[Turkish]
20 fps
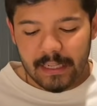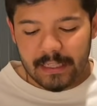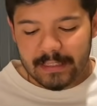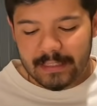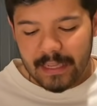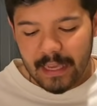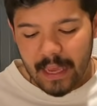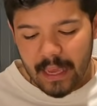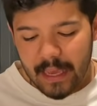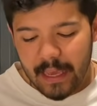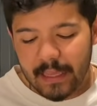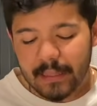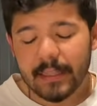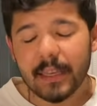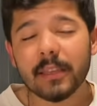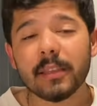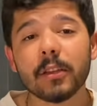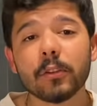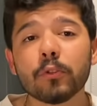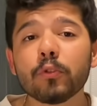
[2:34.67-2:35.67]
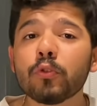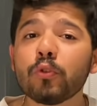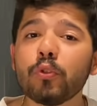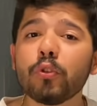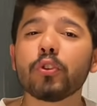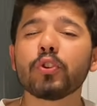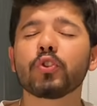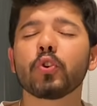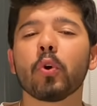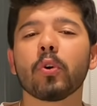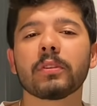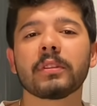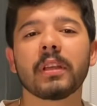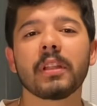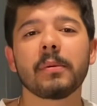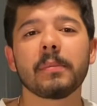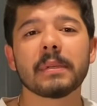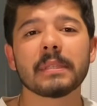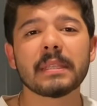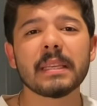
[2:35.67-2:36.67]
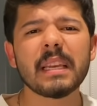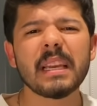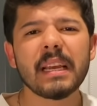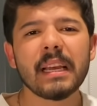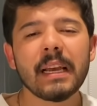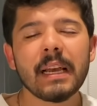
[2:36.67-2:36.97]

TYT'de Türkçe ortalaması